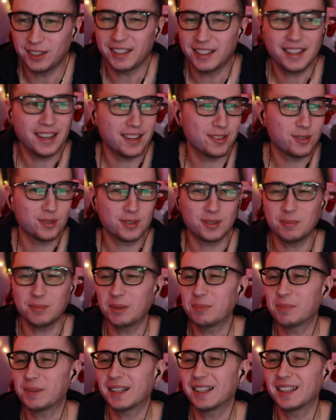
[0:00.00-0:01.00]
я еще
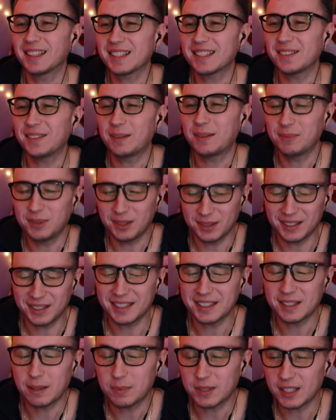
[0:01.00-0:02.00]
забыл проголосовать, будет
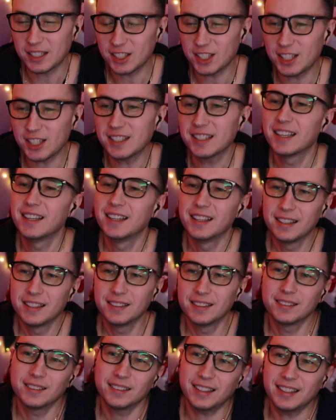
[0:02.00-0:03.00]
356,
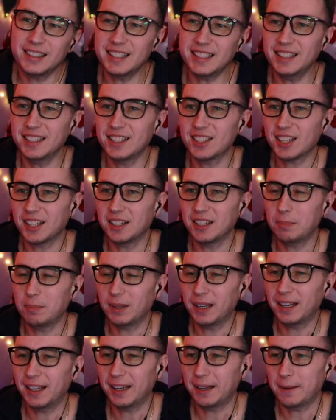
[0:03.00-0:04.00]
оценочка
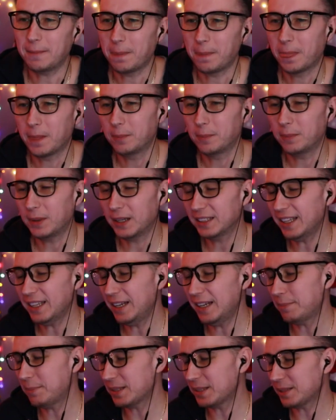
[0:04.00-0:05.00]
неплохая.
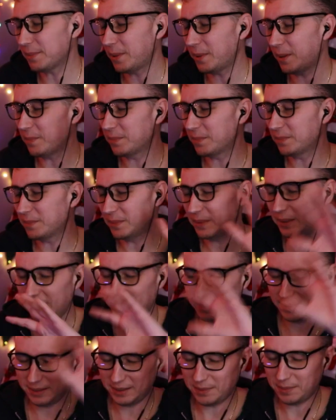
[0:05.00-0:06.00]
Погнали по, самим,
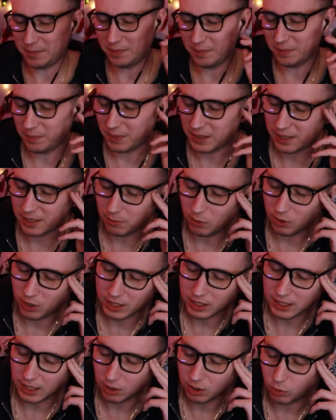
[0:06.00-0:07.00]
э, по самой
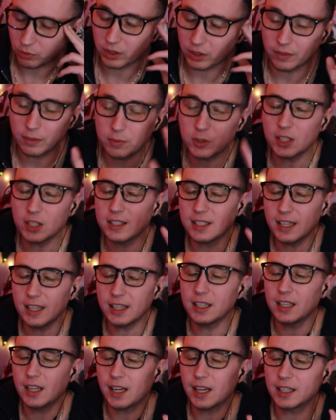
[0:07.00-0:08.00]
раскадровке. Вообще,
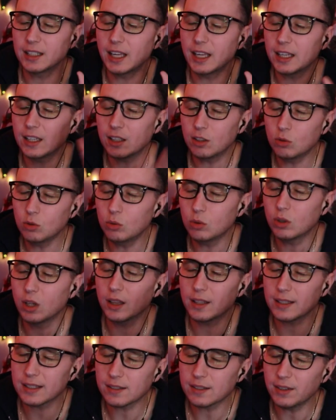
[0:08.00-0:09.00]
знаете, я когда иду
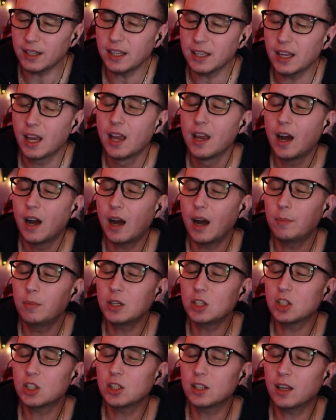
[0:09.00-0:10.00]
голосовать,
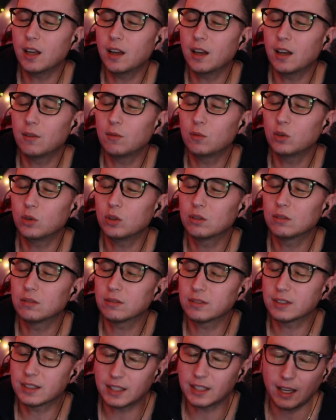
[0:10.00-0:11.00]
обычно вот
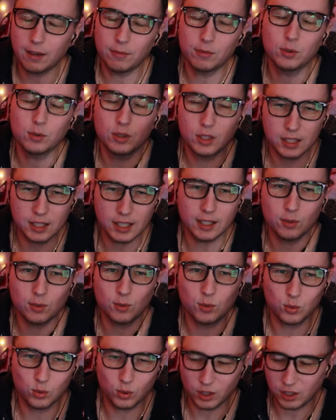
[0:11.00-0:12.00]
ставлю
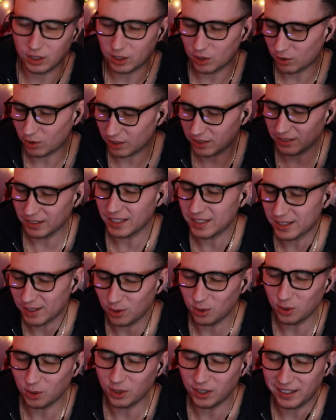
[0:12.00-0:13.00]
десятку только на
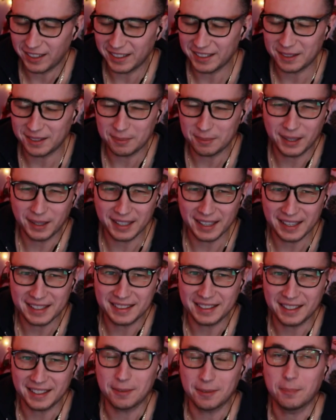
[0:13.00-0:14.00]
зло этим
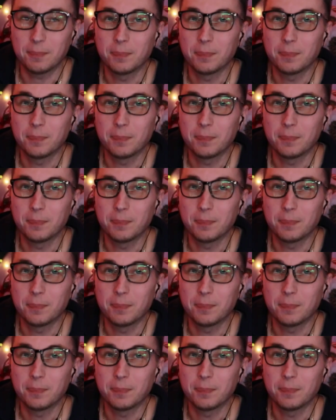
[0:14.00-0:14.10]
хейтерам.